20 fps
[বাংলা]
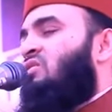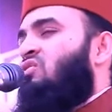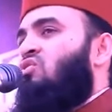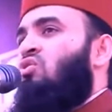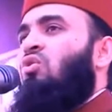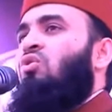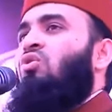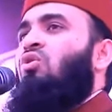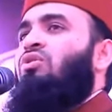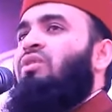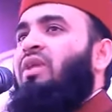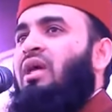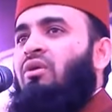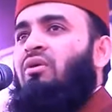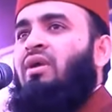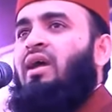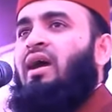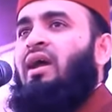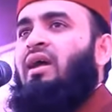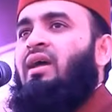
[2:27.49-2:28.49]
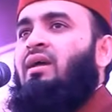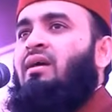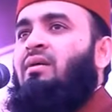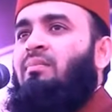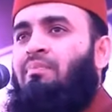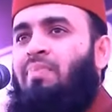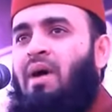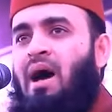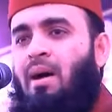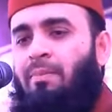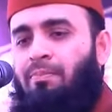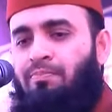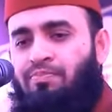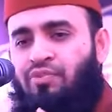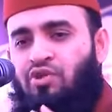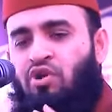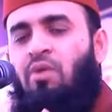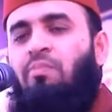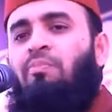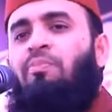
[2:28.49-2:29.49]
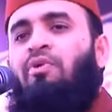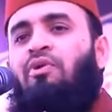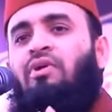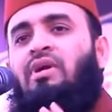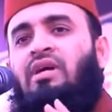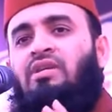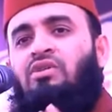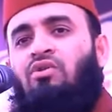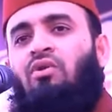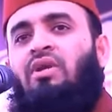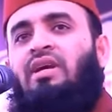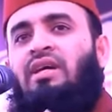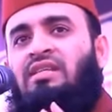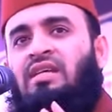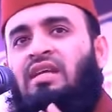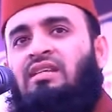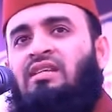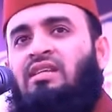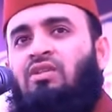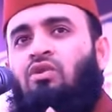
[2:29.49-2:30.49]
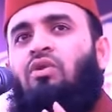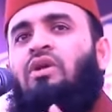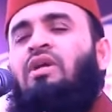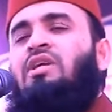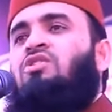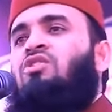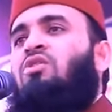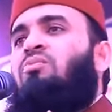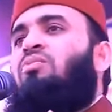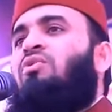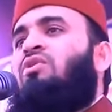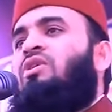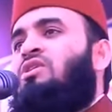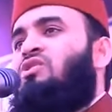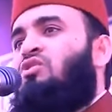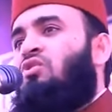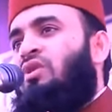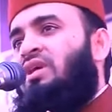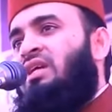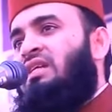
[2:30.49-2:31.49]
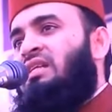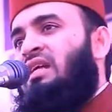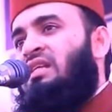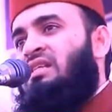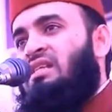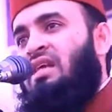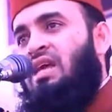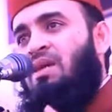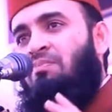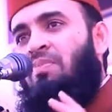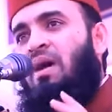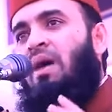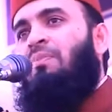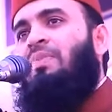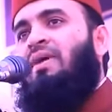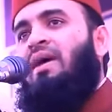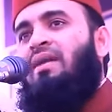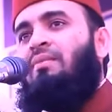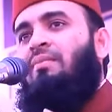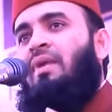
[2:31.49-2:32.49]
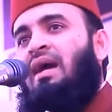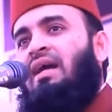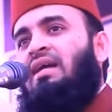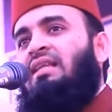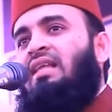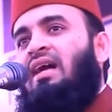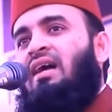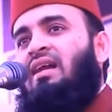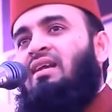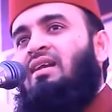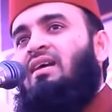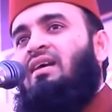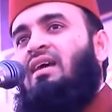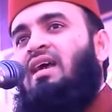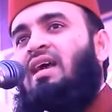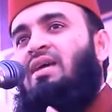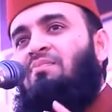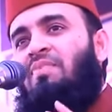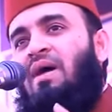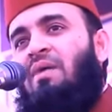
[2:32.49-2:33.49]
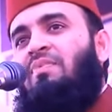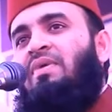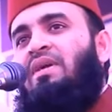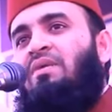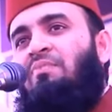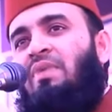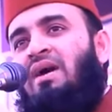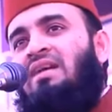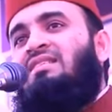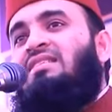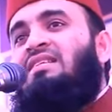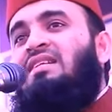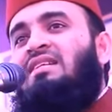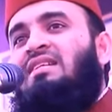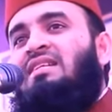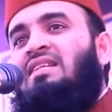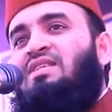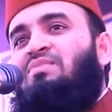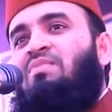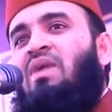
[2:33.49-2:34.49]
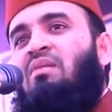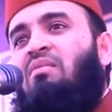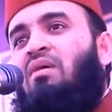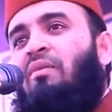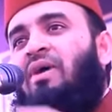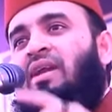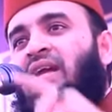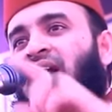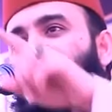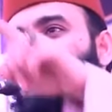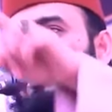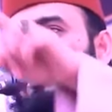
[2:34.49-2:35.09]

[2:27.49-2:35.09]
যৌন তারণায় পাপ সম্পর্কে জড়িয়ে যাচ্ছে দৈহিক সম্পর্কে জড়িয়ে যাচ্ছে এই পাপের ভাগিদার এই পাপের পার্সেন্টেজ মা বাবার কাঁধেও